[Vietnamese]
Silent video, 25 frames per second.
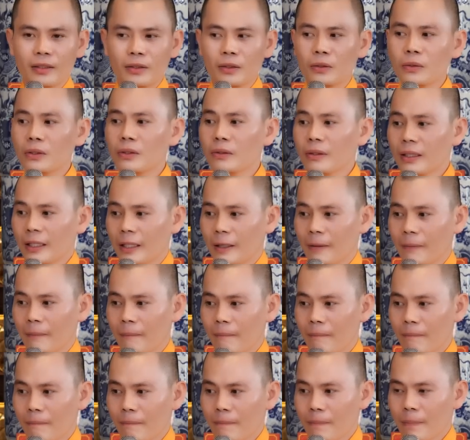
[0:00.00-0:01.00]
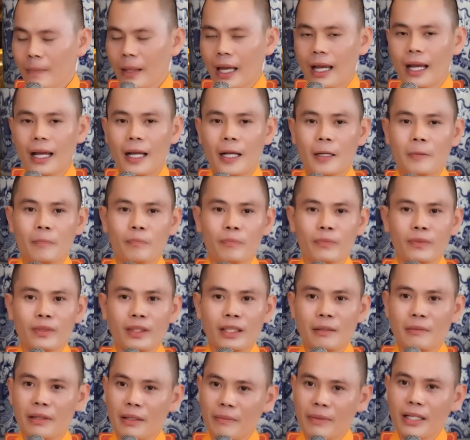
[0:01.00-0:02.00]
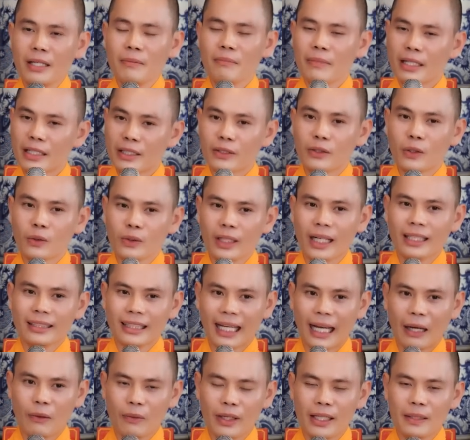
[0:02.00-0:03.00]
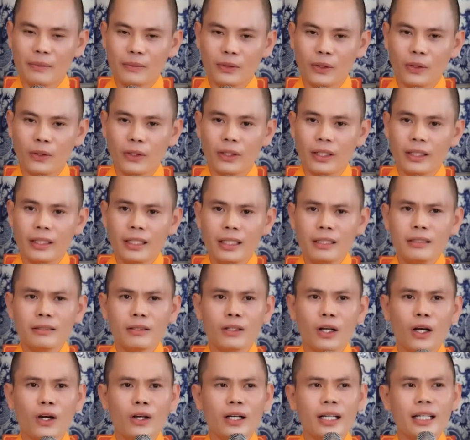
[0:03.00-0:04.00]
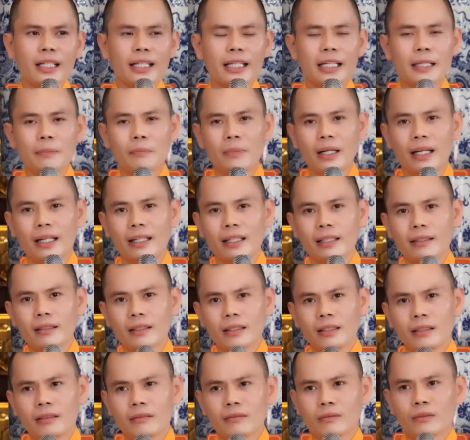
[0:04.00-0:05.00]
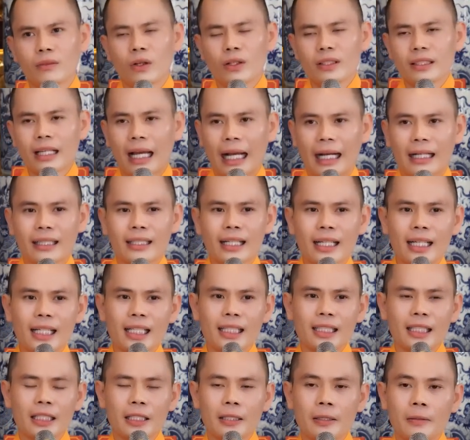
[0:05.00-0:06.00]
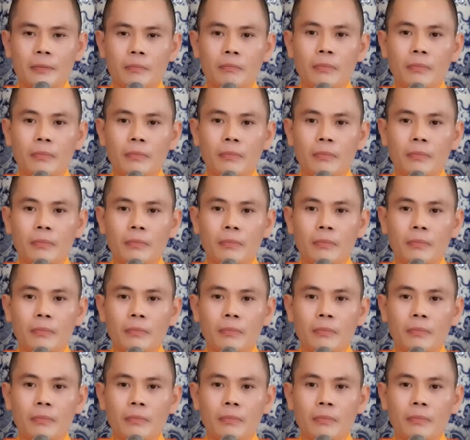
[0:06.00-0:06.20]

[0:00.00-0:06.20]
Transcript: Đúng không ạ? À, thì mình biết mình cũng đã tạo nghiệp rồi. Nhưng có cái nghiệp là nói thẳng ra thì